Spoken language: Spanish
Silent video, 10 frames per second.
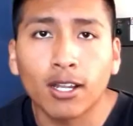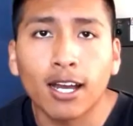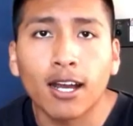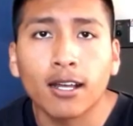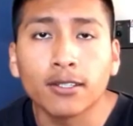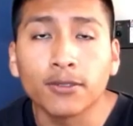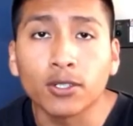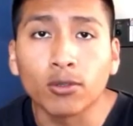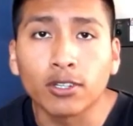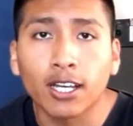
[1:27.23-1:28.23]
La
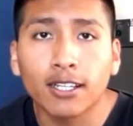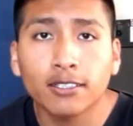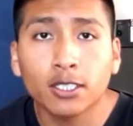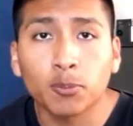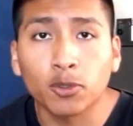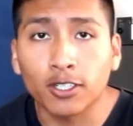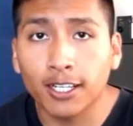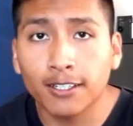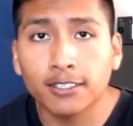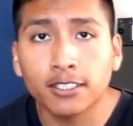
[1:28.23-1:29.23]
dificultad se
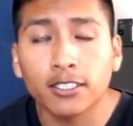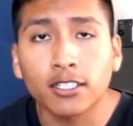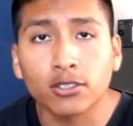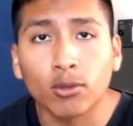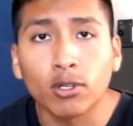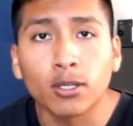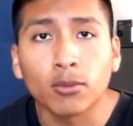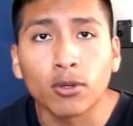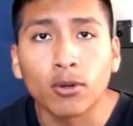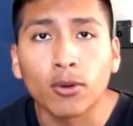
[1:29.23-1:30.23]
podría decir que es un
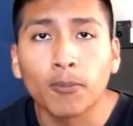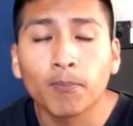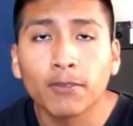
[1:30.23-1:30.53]
libro